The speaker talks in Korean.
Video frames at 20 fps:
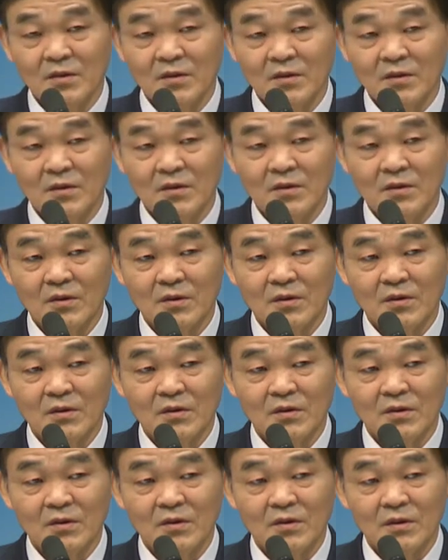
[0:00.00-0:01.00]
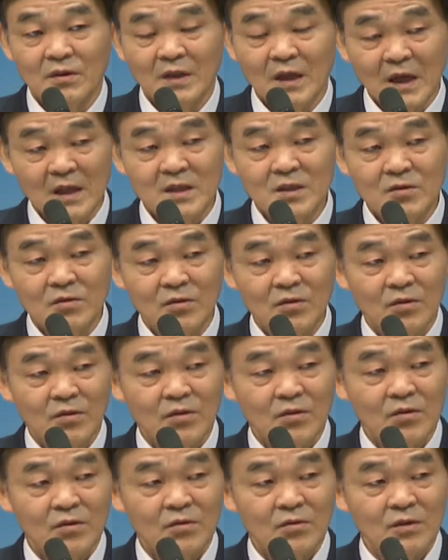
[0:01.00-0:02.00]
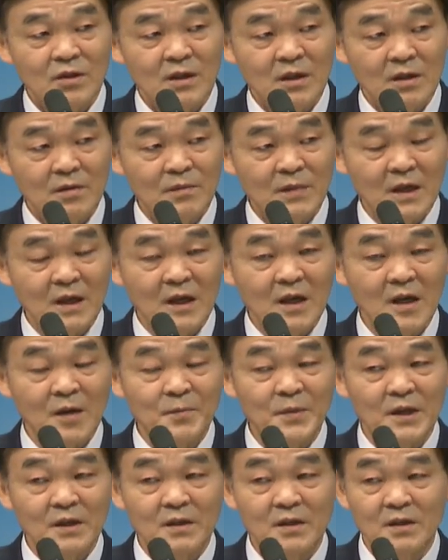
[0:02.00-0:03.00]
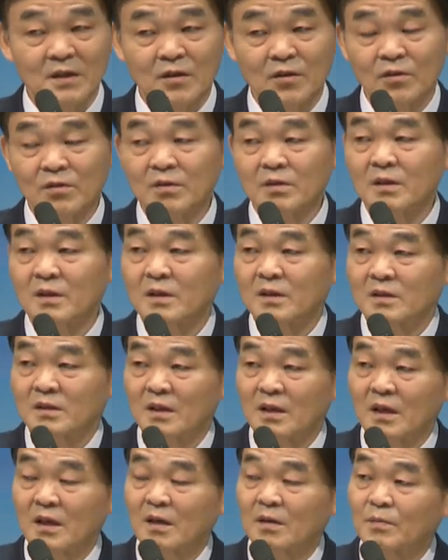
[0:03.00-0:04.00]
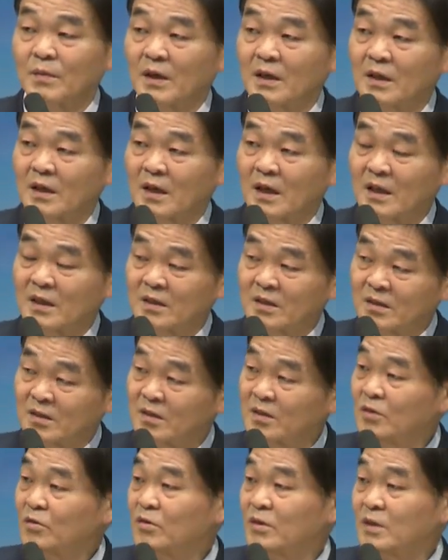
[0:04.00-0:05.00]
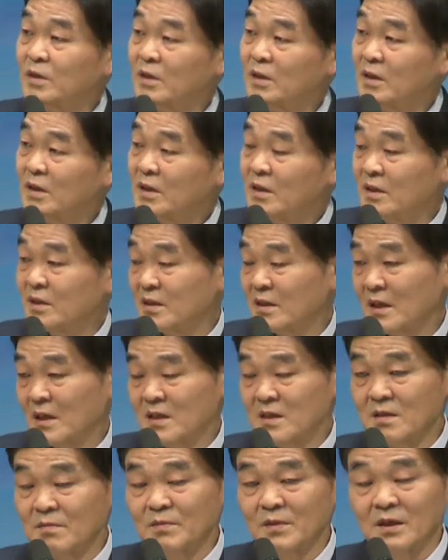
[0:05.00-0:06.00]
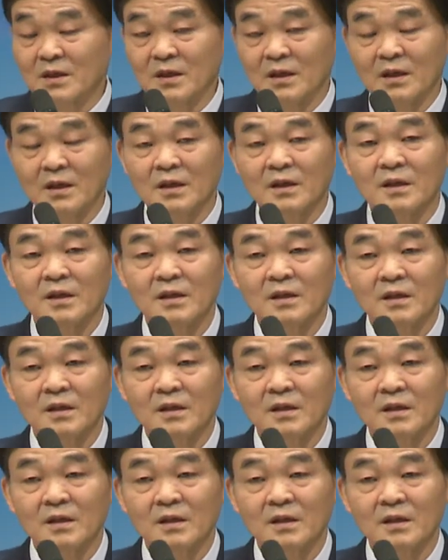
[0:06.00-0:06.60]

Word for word: 어, 따지고 우리들 얼마나 하나님 앞에 거역은 생각을 많이 가진 적이 있지는 않습니까?